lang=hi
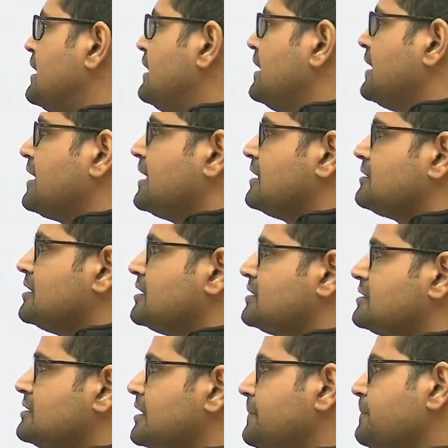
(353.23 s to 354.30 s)
लेके आती हैं
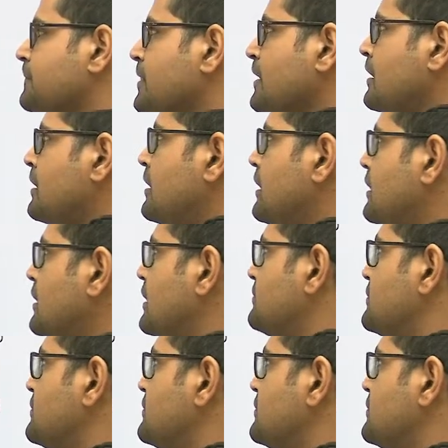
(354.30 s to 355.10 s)
जैसे अगर आप